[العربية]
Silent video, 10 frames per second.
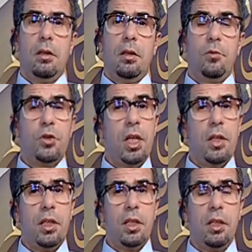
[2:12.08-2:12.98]

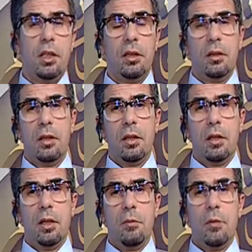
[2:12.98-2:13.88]
مستحضرين
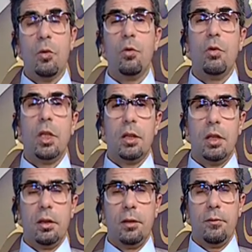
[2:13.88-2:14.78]

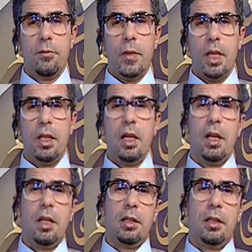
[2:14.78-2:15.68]
مقولة
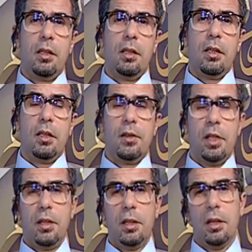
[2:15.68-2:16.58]
لأحد
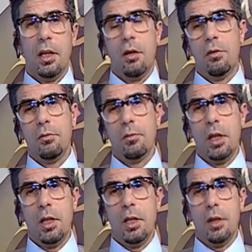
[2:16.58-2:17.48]
سادة القوم
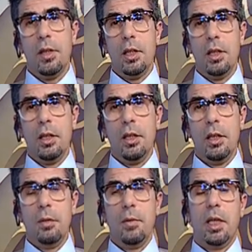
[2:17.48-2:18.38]

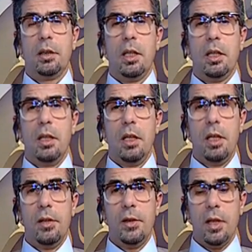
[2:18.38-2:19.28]
سيدي ابن عطاء الله
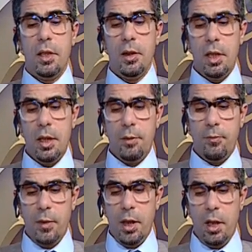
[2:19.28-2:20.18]
السكندري
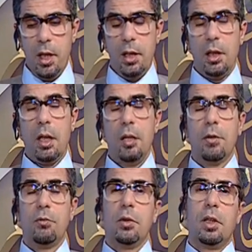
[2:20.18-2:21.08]
عليه رحمة
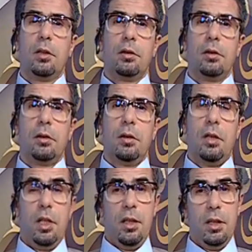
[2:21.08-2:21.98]
الله
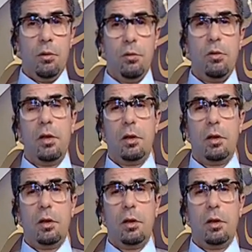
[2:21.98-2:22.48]
الذي يقول